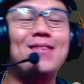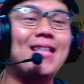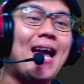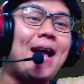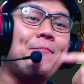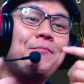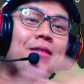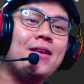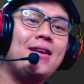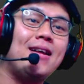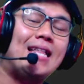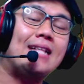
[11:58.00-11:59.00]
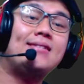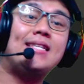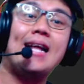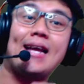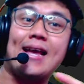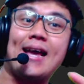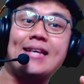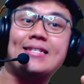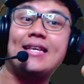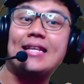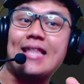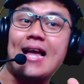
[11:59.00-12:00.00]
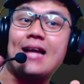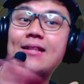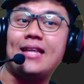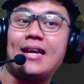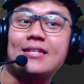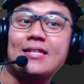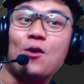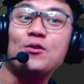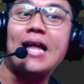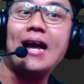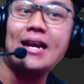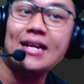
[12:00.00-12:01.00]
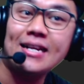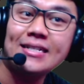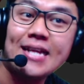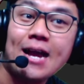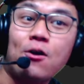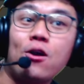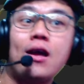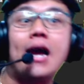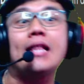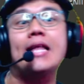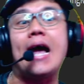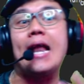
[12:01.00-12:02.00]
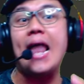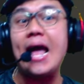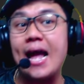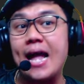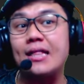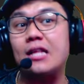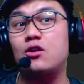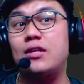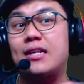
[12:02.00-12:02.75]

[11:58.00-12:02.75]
ya. Dan setidaknya guys, kita dikasih tahu tanggal rilis ya kalau nggak ada halangan atau tidak